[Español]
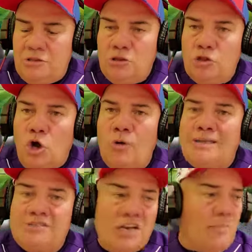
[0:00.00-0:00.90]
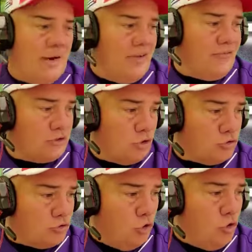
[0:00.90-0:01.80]
doble, triple y le faltó
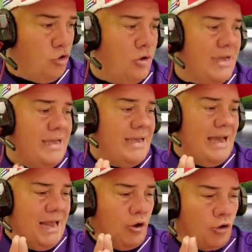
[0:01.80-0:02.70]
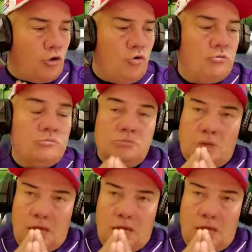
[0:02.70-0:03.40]
solo el honrón.